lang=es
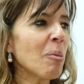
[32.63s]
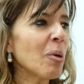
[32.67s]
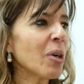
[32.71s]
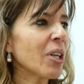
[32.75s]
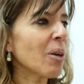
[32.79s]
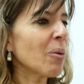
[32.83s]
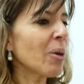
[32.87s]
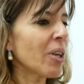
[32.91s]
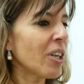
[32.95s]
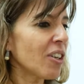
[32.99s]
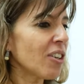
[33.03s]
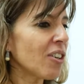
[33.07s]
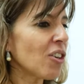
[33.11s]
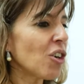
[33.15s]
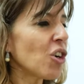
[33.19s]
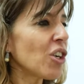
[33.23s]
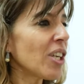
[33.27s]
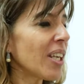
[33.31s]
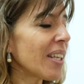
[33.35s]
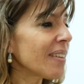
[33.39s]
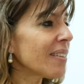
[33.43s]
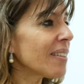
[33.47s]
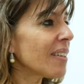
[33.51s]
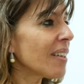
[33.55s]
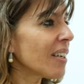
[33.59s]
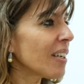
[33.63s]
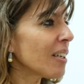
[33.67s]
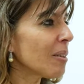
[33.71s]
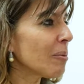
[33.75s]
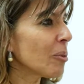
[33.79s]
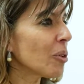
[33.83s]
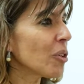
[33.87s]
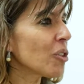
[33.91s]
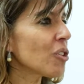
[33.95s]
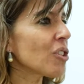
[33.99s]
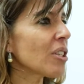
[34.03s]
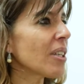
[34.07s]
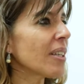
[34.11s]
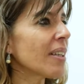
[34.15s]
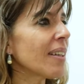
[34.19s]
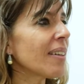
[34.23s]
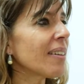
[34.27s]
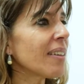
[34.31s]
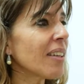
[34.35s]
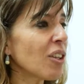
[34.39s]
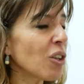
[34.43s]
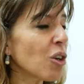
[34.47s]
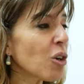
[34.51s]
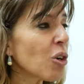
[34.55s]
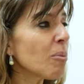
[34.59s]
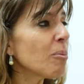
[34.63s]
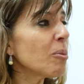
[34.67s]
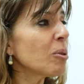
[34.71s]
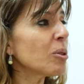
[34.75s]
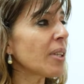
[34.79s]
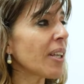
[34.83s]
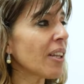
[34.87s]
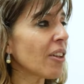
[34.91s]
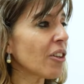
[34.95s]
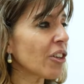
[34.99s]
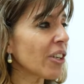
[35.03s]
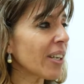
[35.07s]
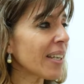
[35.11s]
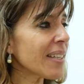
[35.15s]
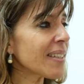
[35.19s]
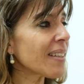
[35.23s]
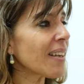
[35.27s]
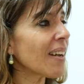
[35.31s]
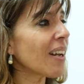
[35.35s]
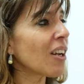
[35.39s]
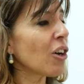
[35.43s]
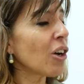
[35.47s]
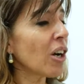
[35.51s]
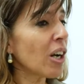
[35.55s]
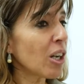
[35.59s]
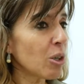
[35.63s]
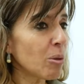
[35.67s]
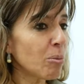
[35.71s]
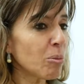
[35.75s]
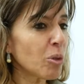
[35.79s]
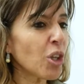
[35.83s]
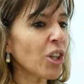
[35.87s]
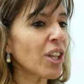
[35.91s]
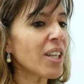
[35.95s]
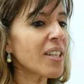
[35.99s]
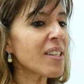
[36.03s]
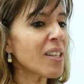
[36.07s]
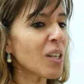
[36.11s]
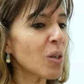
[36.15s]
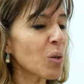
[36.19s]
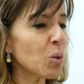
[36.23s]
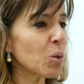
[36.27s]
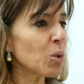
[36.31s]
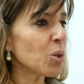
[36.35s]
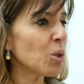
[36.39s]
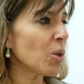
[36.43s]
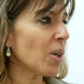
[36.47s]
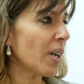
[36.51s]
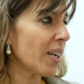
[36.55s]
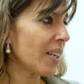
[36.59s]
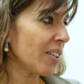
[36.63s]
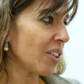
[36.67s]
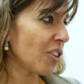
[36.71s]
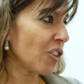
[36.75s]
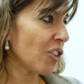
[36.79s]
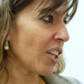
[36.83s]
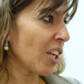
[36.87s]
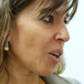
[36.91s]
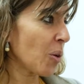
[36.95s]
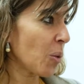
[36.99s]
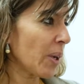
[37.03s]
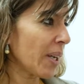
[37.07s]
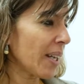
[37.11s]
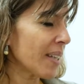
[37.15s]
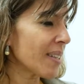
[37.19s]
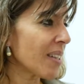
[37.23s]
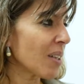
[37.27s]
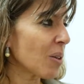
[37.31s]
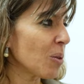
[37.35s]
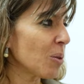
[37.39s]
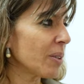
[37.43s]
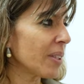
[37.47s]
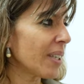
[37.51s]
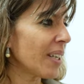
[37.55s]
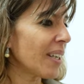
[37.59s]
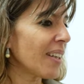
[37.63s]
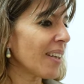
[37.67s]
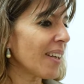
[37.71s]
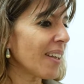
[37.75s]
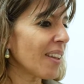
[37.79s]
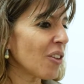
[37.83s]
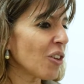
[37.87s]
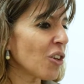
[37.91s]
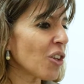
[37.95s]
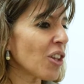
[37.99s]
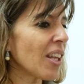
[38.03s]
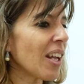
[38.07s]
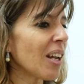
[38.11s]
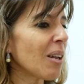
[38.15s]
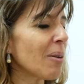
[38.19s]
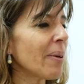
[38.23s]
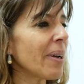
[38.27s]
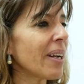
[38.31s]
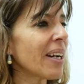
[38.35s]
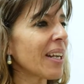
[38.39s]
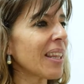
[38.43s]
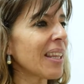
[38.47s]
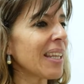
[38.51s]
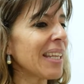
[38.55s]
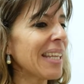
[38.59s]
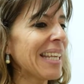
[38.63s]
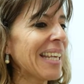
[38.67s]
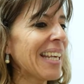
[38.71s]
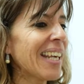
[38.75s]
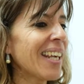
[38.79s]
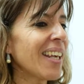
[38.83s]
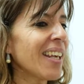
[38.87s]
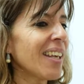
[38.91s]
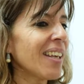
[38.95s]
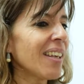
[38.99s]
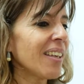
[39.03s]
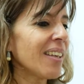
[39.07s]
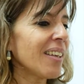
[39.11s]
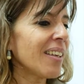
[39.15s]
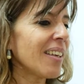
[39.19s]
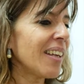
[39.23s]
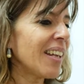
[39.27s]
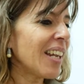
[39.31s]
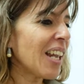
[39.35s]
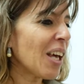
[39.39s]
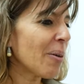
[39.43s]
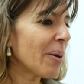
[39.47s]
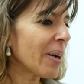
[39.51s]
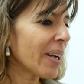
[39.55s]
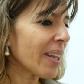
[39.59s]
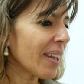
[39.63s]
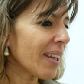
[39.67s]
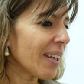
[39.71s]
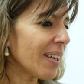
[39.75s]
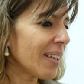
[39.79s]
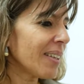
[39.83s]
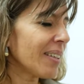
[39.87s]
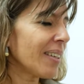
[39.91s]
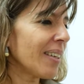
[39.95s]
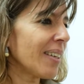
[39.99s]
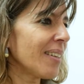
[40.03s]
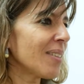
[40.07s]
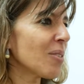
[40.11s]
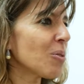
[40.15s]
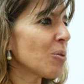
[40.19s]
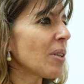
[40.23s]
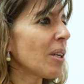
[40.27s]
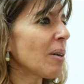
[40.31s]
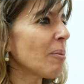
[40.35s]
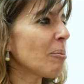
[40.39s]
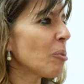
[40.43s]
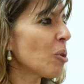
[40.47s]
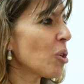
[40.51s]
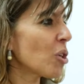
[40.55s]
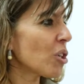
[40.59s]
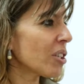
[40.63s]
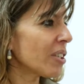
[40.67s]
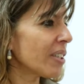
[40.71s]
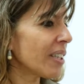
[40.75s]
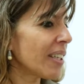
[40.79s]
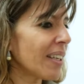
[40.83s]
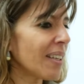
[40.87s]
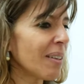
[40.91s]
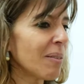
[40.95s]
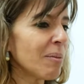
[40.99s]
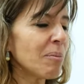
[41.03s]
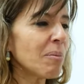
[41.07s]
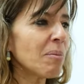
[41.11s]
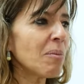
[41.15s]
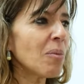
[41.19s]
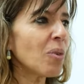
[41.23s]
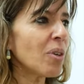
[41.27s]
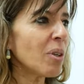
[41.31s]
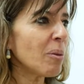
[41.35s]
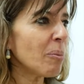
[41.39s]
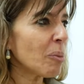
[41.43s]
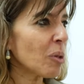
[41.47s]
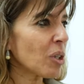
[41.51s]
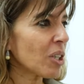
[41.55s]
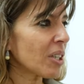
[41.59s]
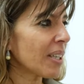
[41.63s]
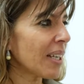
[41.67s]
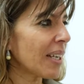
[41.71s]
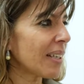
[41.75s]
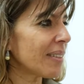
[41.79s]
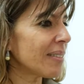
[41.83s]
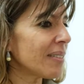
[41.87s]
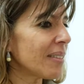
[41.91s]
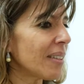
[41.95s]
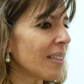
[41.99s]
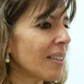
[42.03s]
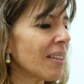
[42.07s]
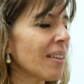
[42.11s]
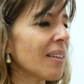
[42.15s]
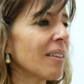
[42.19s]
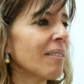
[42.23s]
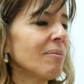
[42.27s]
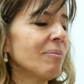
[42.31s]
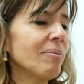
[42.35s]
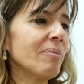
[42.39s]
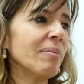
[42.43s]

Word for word: porque bueno, hoy entregamos 72 computadoras a los alumnos de segundo año de Escuela Secundaria 2 de Alberdi y la verdad que es un aporte muy importante,